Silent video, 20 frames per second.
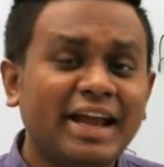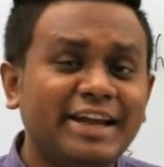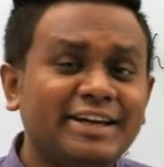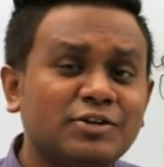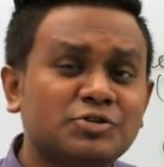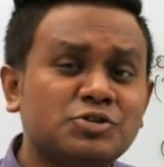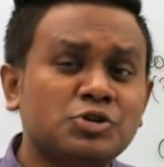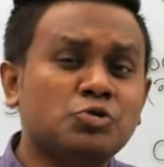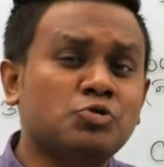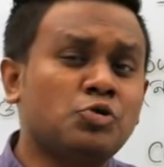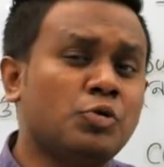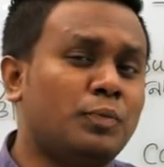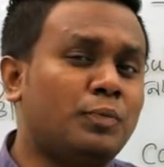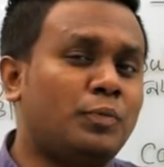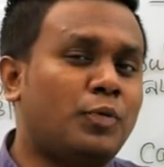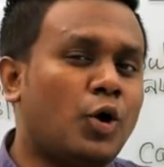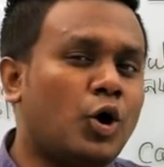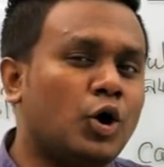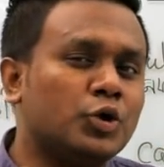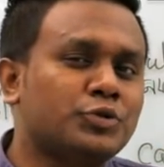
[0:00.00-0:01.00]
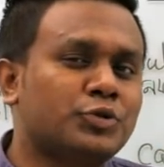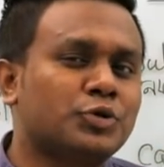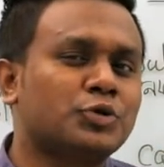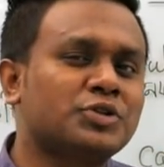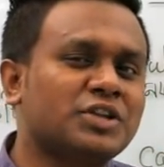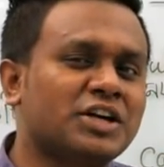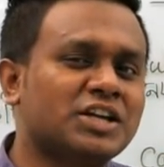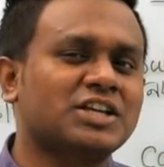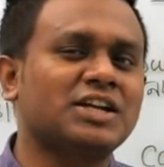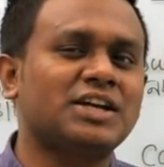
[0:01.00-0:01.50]
এটা হচ্ছে খুব
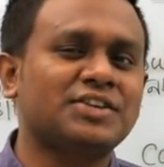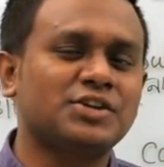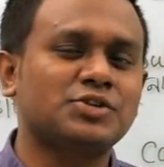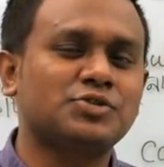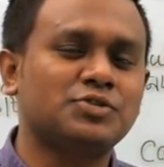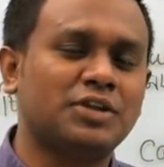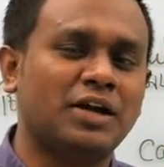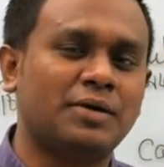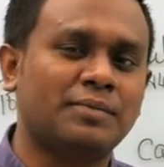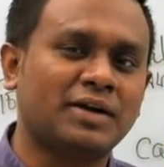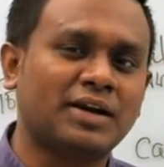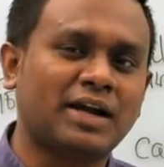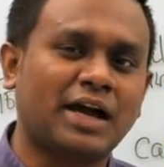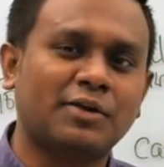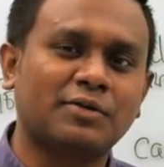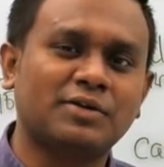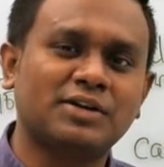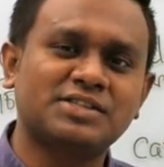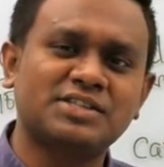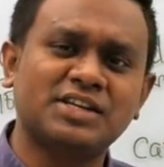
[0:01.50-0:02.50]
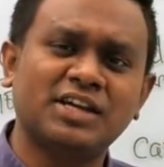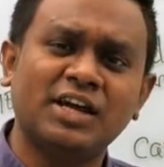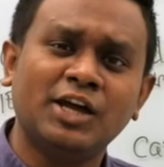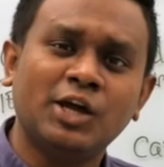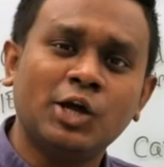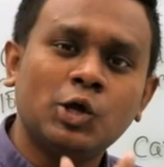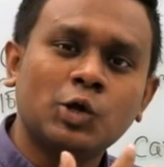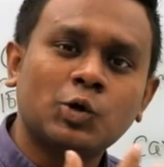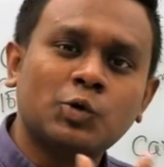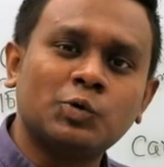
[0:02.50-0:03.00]
ভদ্রতার সাথে যদি আমরা কারো কাছে
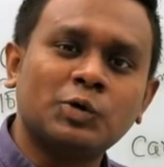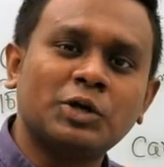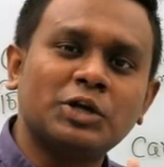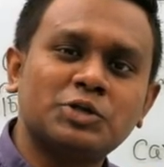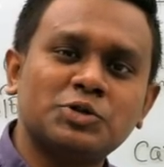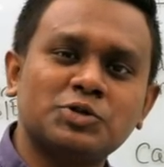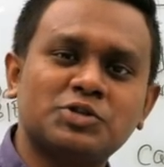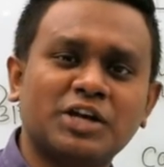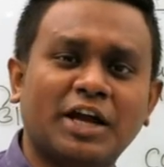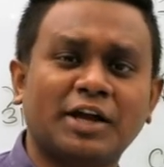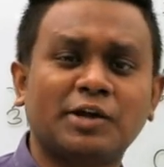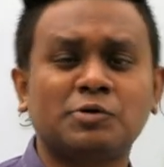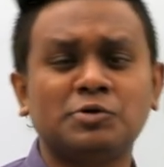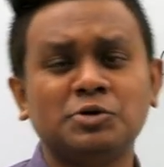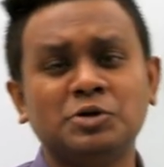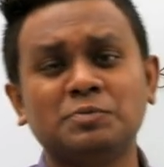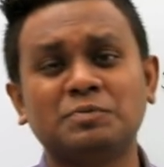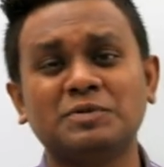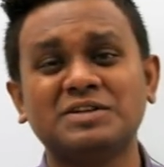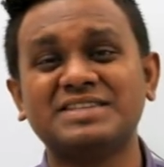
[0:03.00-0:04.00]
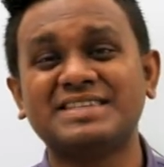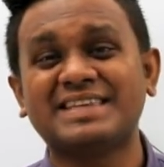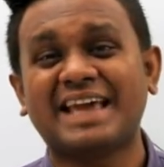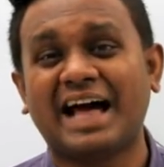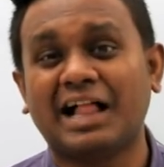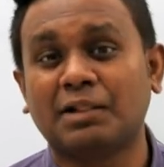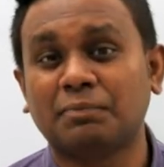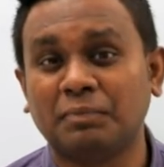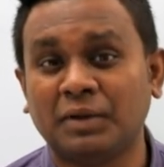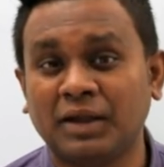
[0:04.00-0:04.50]
কোনো কিছু চাই কুড ইউ প্লিজ
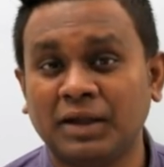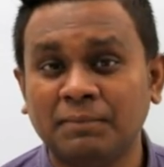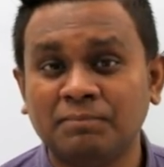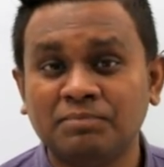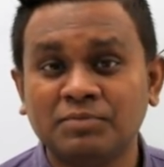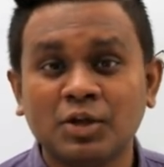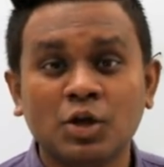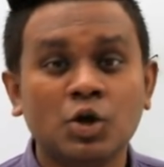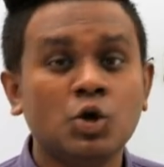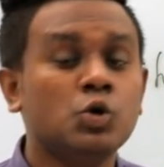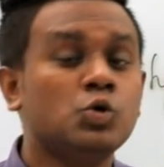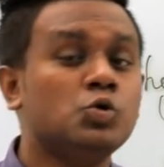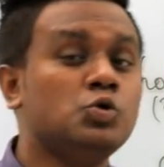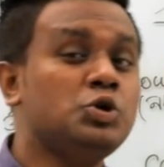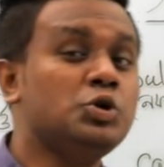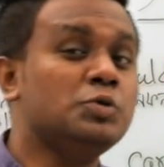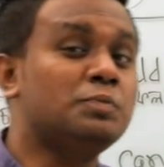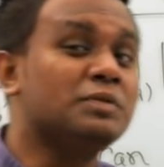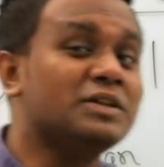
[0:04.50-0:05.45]
হেল্প মি উড ইউ